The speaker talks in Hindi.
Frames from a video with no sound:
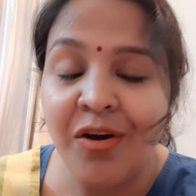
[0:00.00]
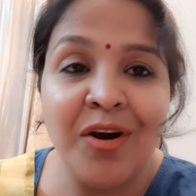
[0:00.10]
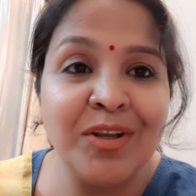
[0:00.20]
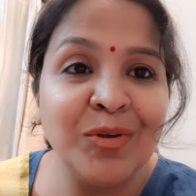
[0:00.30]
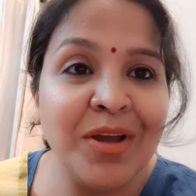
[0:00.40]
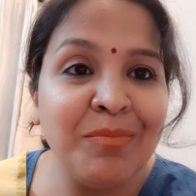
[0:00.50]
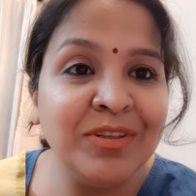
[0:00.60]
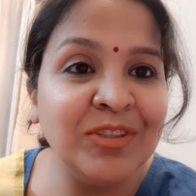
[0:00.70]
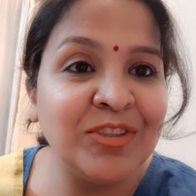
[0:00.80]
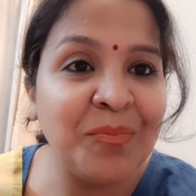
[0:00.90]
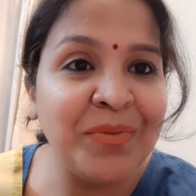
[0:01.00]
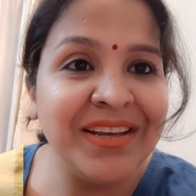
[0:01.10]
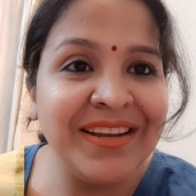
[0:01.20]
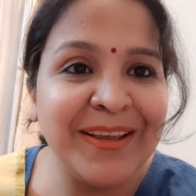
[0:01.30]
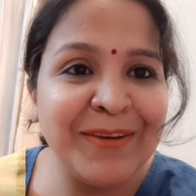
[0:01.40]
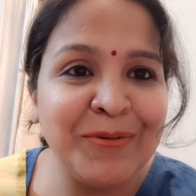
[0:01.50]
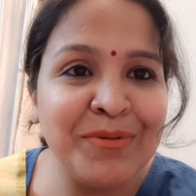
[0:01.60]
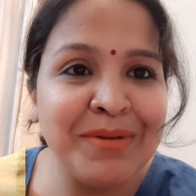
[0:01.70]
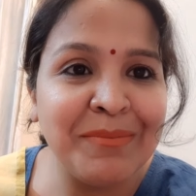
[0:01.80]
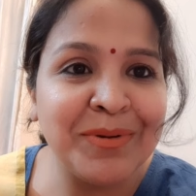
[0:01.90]
और थोड़ा बहुत जो शॉपिंग करेंगे वो भी
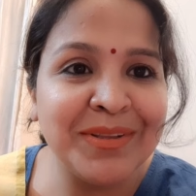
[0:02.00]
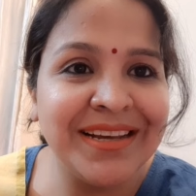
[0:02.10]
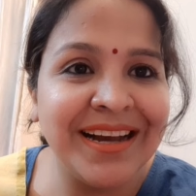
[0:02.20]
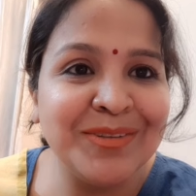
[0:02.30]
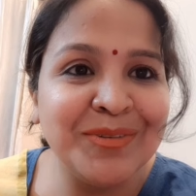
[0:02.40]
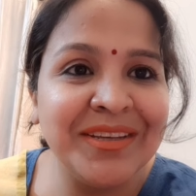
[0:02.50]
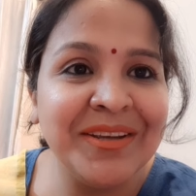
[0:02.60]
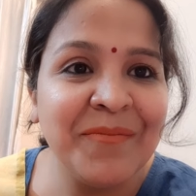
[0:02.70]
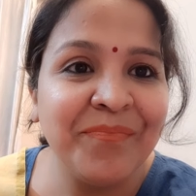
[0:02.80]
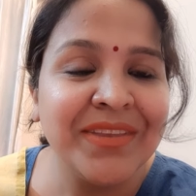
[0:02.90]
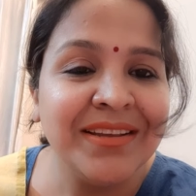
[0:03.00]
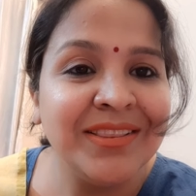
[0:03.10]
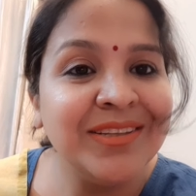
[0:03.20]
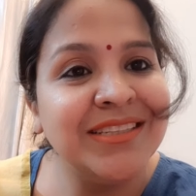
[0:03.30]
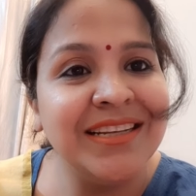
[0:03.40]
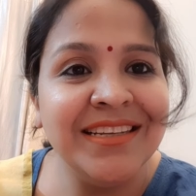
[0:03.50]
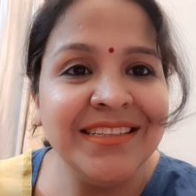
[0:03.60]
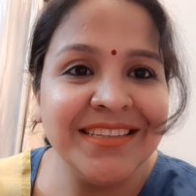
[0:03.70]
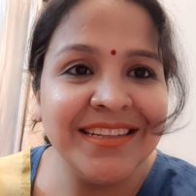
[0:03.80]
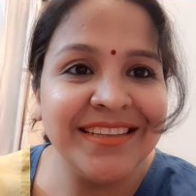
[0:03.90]
मैं आपको दिखा दूँगी तो
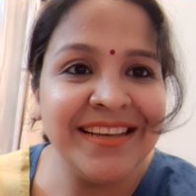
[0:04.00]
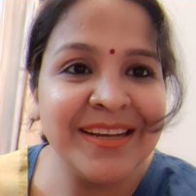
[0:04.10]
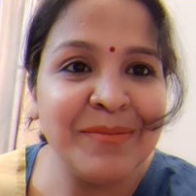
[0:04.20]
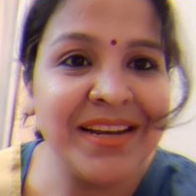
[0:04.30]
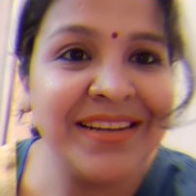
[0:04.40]
चलिए चलते हैं कमला